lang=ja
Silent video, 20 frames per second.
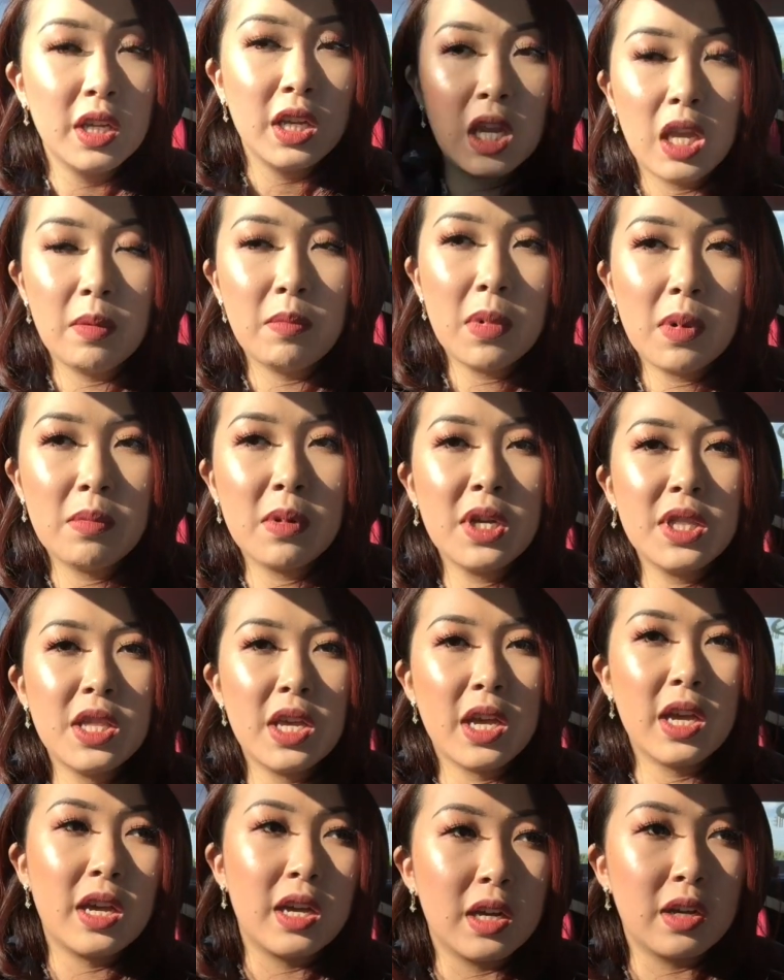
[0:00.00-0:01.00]
今ま
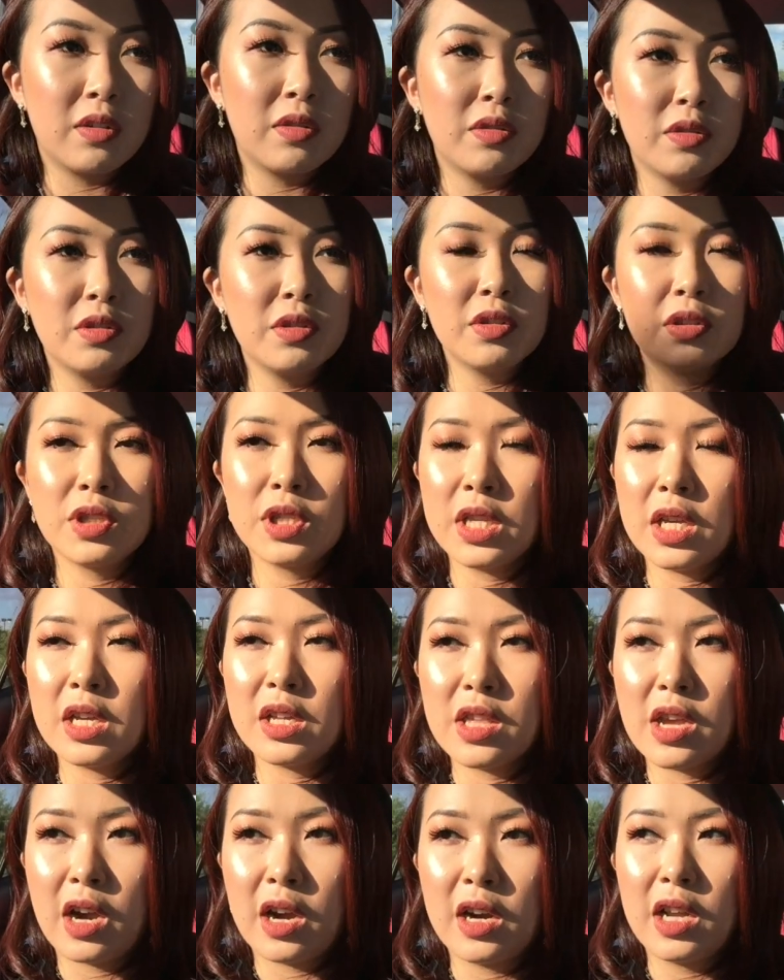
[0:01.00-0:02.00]
でこのせい
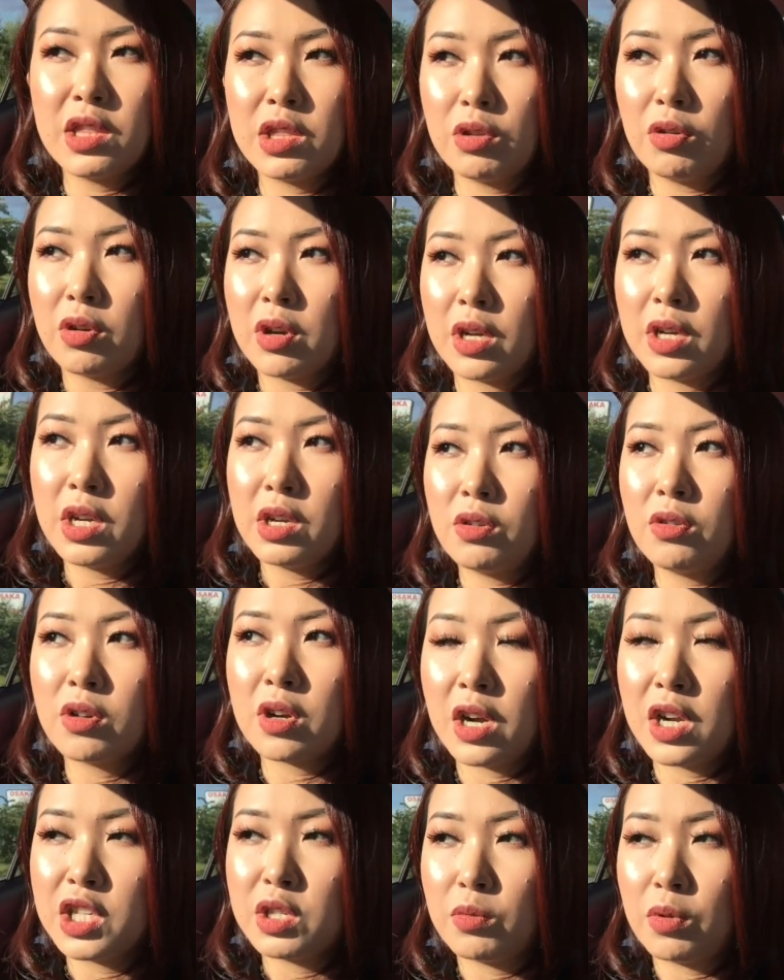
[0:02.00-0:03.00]
で払ったお金を
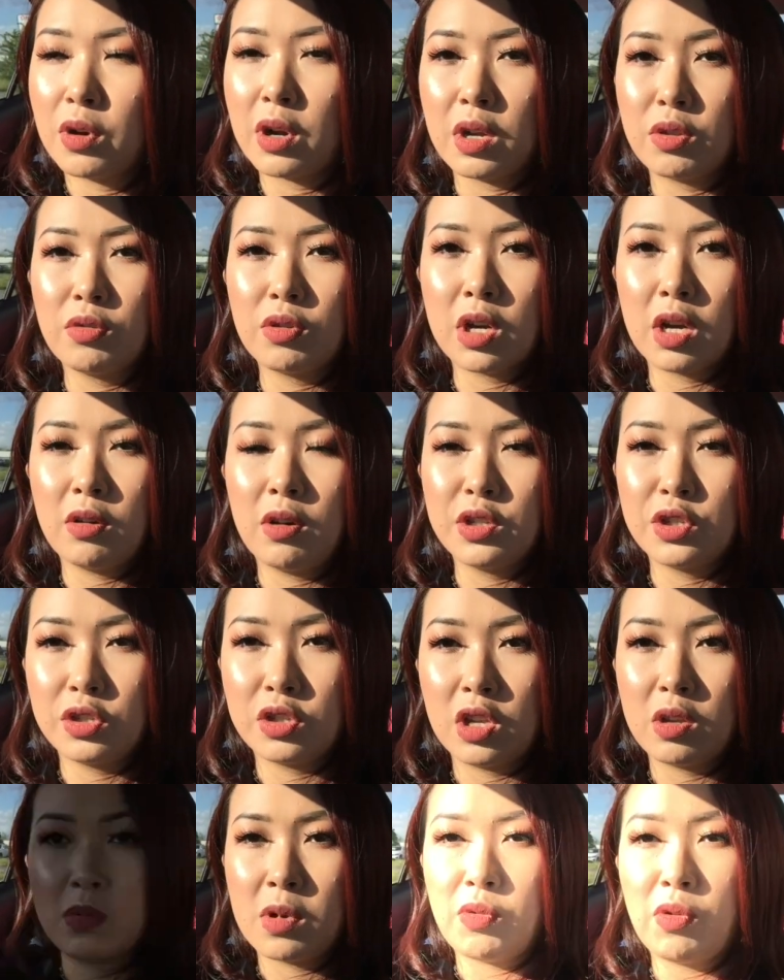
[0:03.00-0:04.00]
返してもらうかどうかは
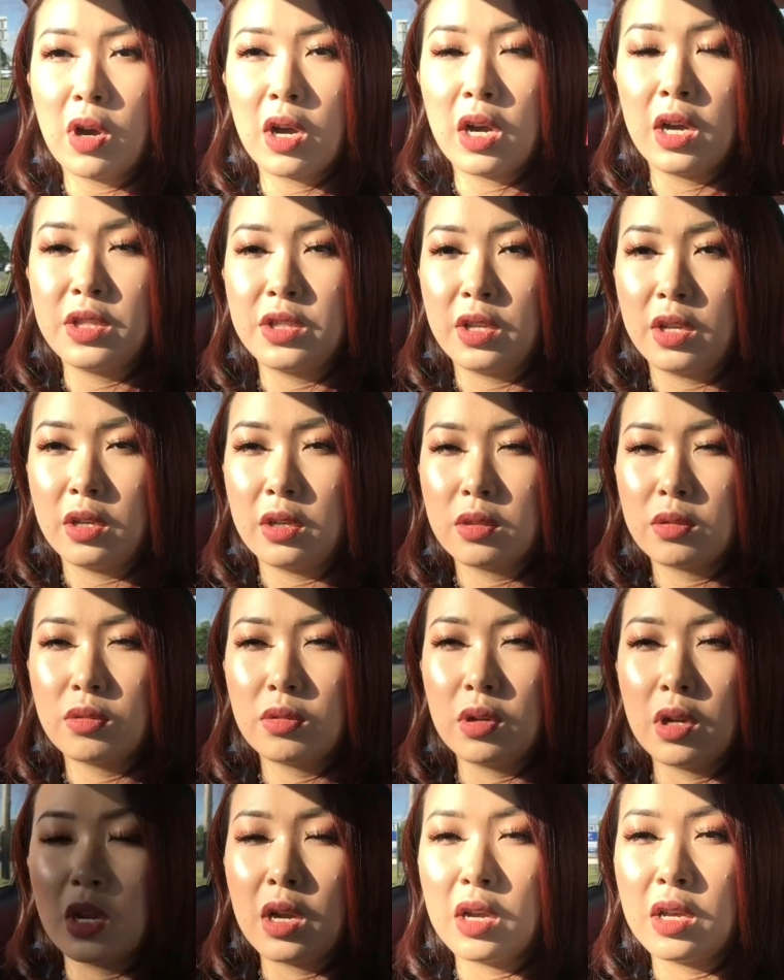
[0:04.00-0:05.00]
ちょっと今分かんない
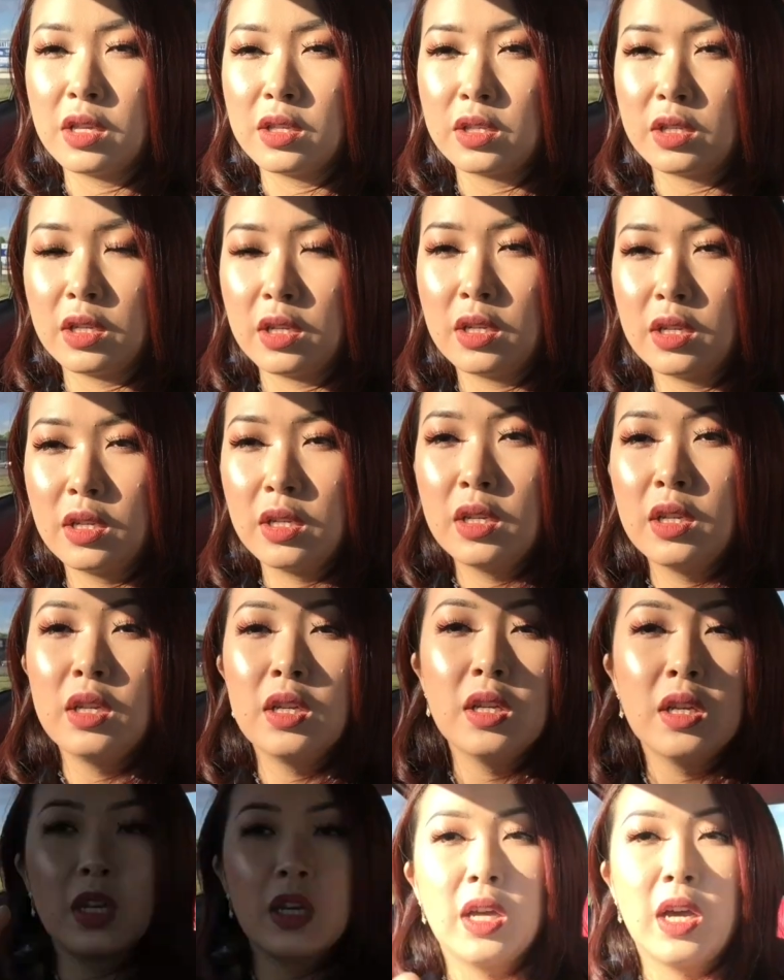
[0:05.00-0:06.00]
とりあえず
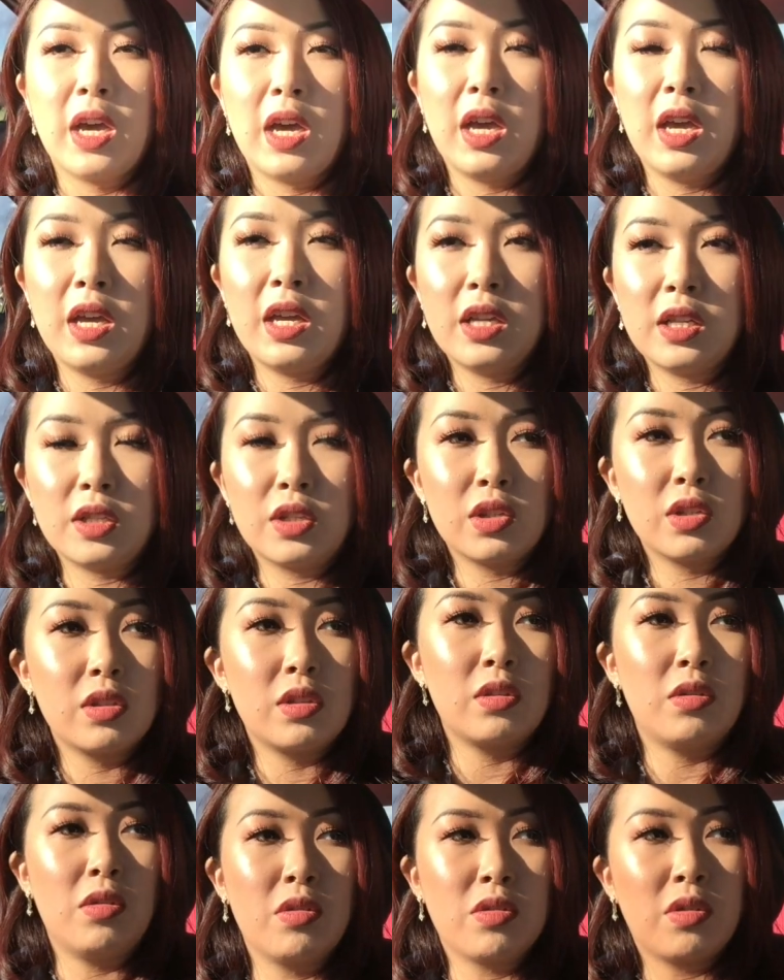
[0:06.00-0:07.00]
はいちょっ
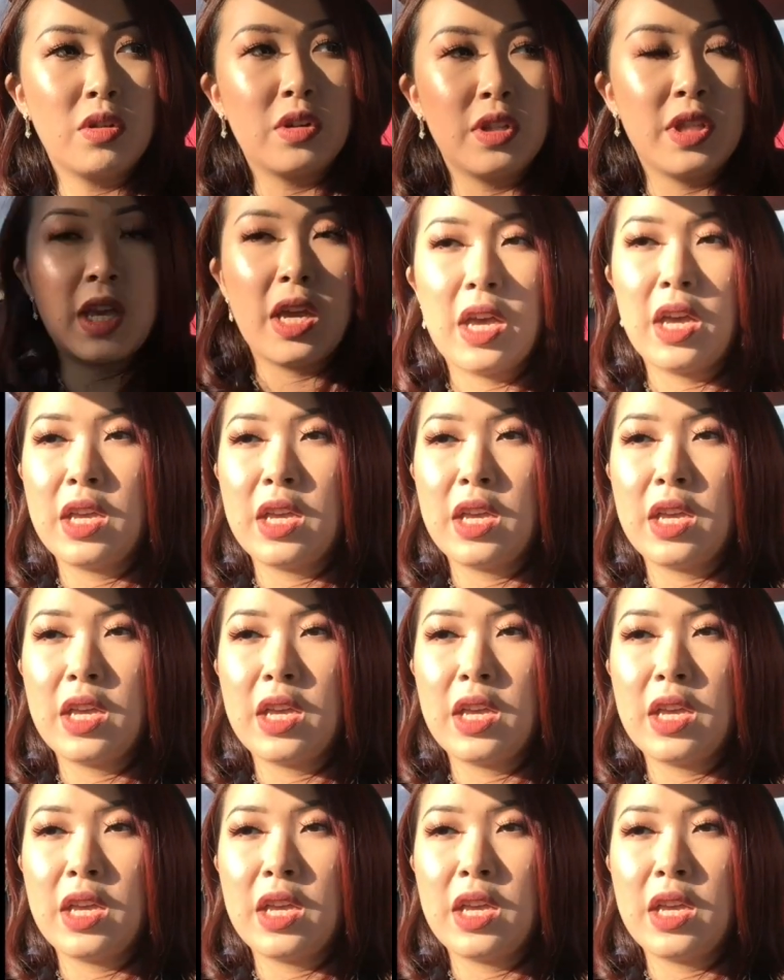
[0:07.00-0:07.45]
と報告で